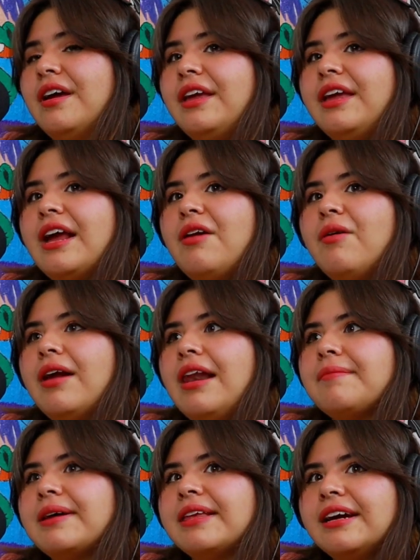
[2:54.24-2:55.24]
Y luego en
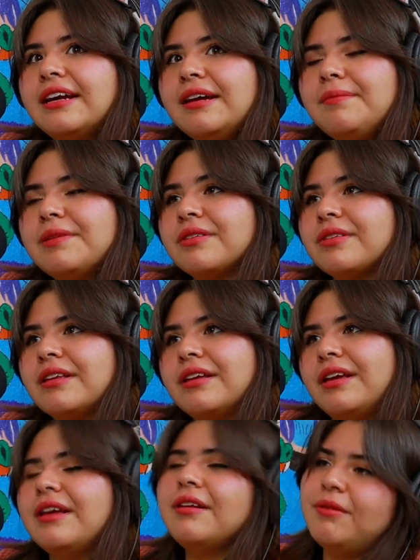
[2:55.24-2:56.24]
la mañana,
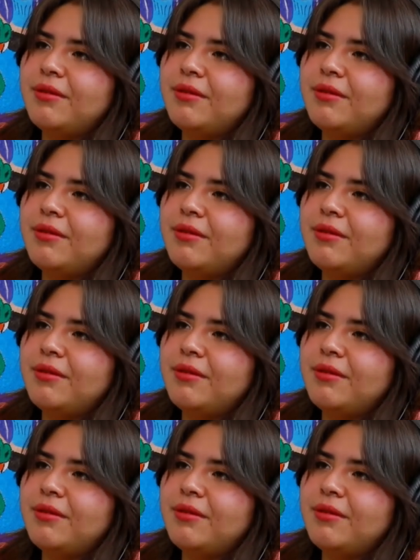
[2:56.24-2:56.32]
y